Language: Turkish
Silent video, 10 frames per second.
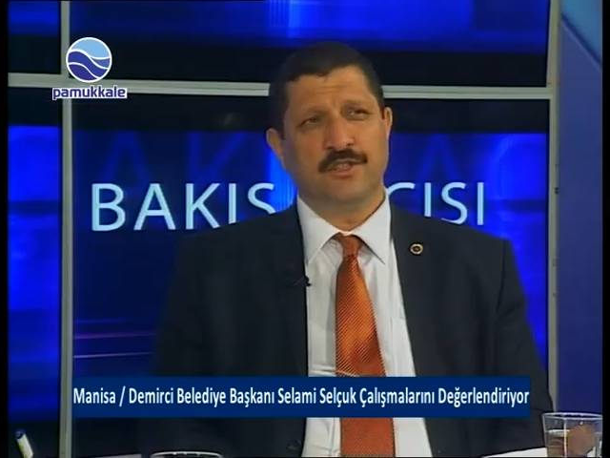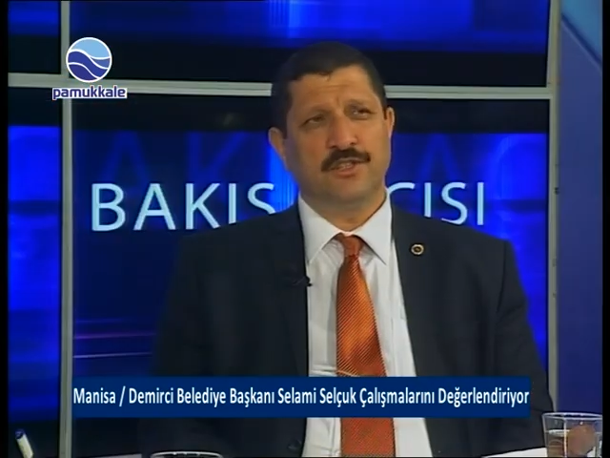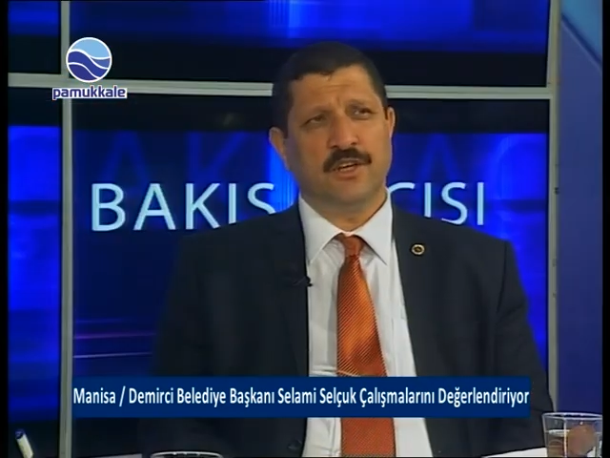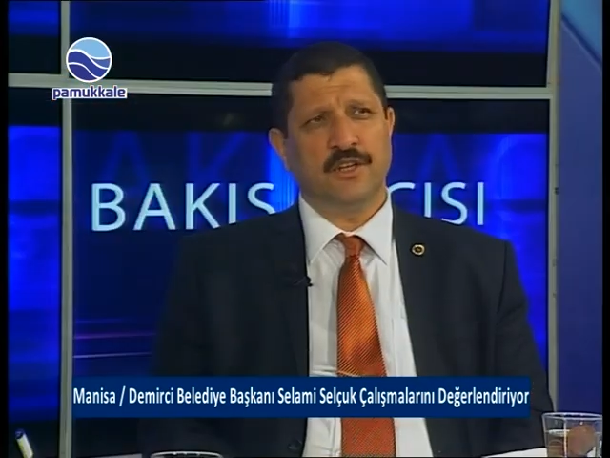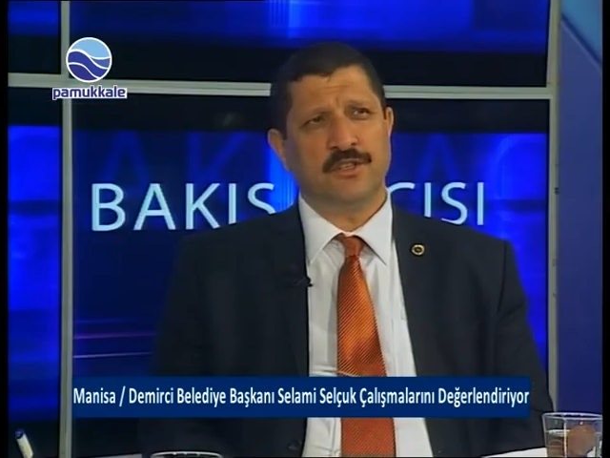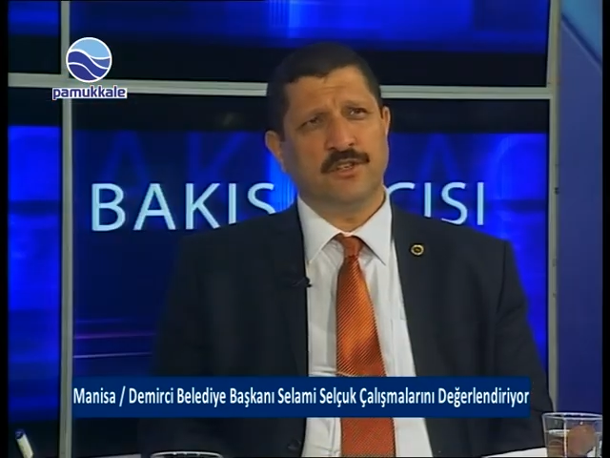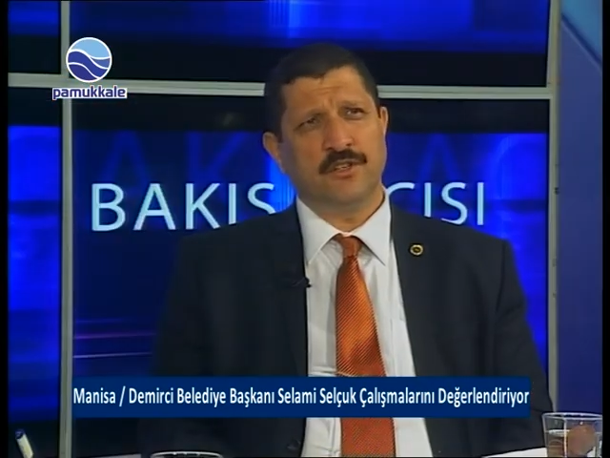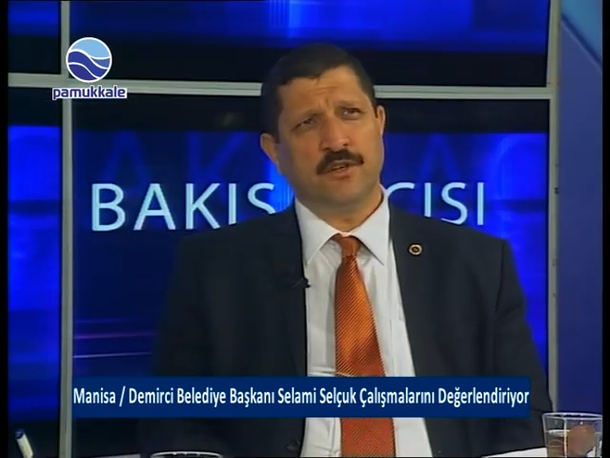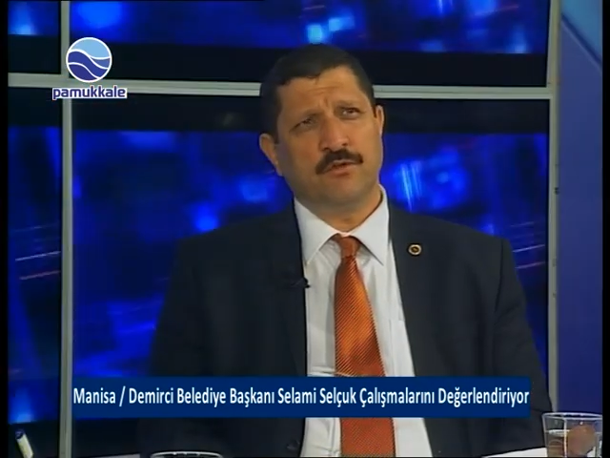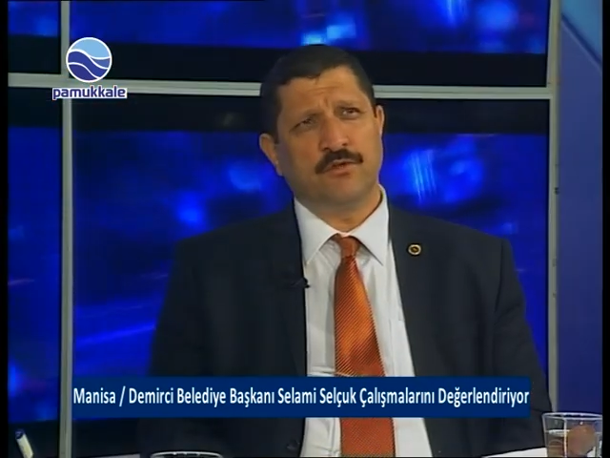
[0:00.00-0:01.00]
ticaret
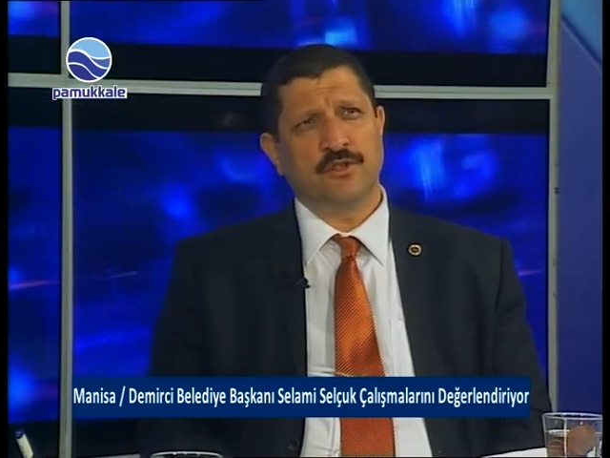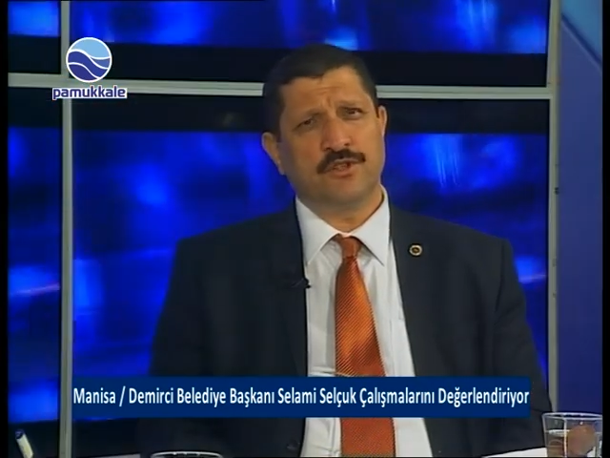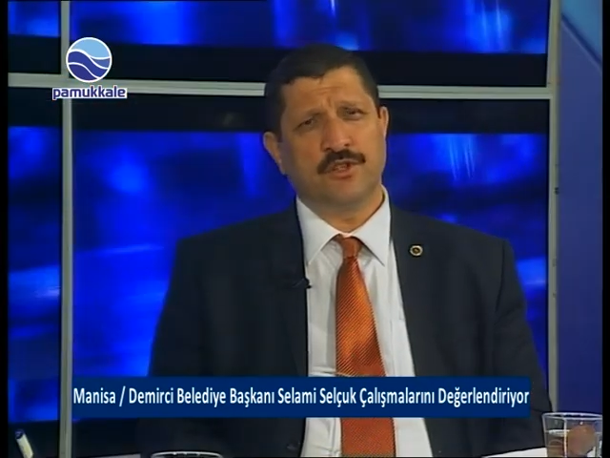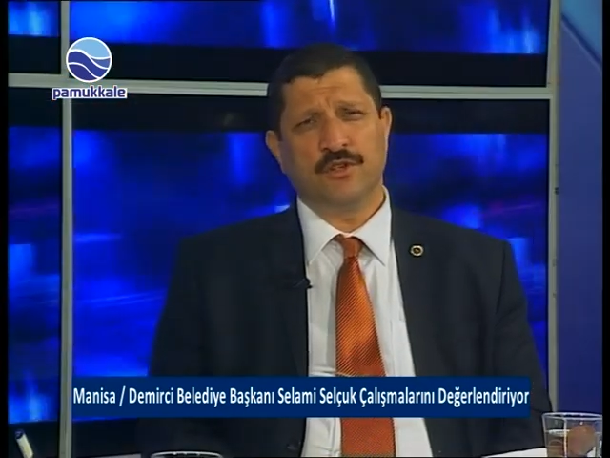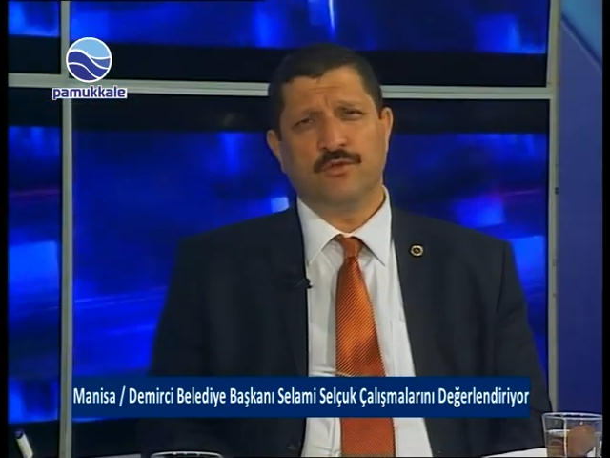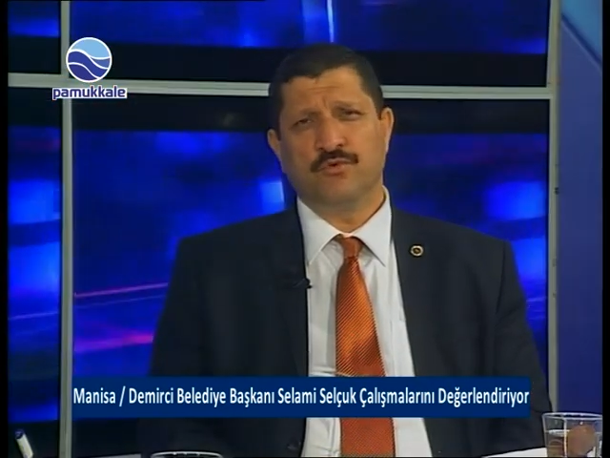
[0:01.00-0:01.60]
sanayi odası